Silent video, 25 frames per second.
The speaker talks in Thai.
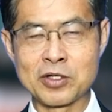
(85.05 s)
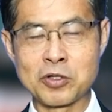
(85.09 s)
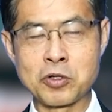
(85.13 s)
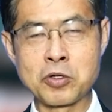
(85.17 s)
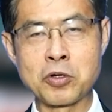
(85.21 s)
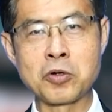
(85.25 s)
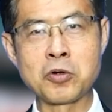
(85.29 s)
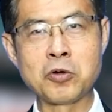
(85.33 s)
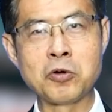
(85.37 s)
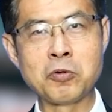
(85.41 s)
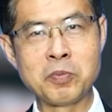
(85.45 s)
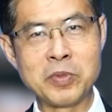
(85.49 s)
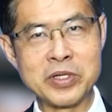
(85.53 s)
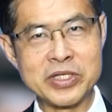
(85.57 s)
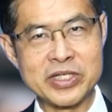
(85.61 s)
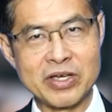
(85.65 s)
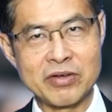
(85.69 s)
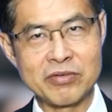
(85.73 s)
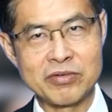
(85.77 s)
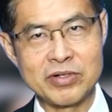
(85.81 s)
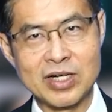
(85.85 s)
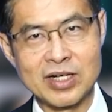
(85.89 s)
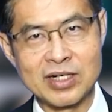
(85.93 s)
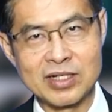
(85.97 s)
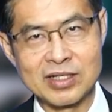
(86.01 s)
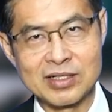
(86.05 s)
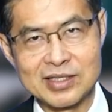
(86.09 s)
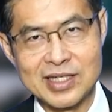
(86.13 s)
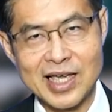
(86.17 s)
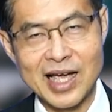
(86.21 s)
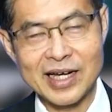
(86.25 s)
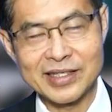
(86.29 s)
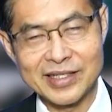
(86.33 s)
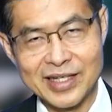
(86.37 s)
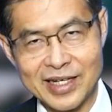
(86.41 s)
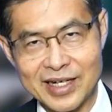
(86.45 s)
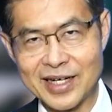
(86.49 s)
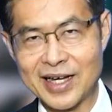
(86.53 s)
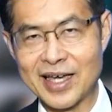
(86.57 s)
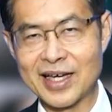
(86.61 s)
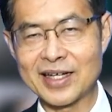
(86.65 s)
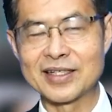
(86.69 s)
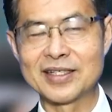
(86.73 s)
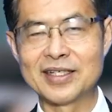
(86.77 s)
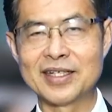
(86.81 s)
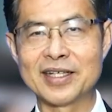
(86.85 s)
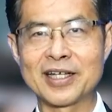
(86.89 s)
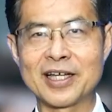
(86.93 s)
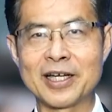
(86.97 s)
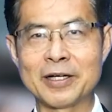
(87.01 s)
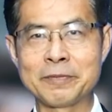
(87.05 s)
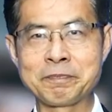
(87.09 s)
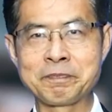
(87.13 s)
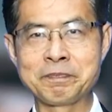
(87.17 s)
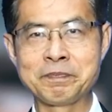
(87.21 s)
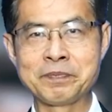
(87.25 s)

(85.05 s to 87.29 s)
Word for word: ก็คงไม่ใช่เรื่องยากเย็นนักนะครับ